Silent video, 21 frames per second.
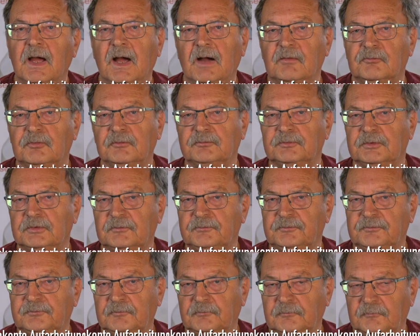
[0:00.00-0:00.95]
Aber wir
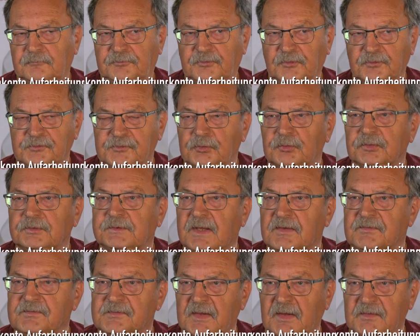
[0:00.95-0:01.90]
versuchen
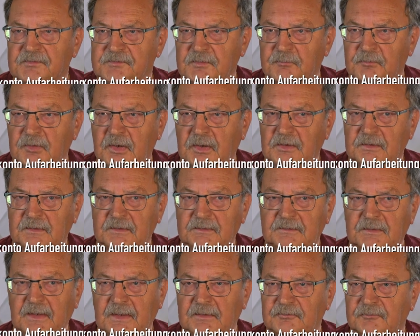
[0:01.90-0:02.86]
jetzt erst einmal
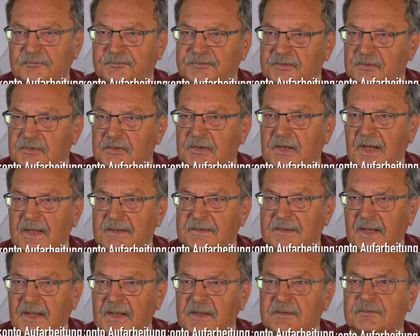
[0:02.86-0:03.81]
in einer
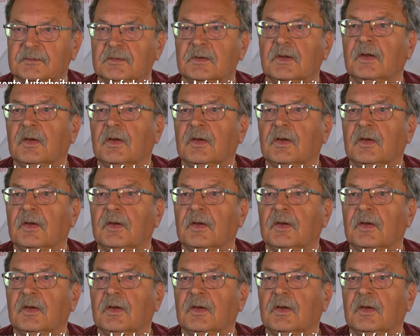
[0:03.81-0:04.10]
Vierereinheit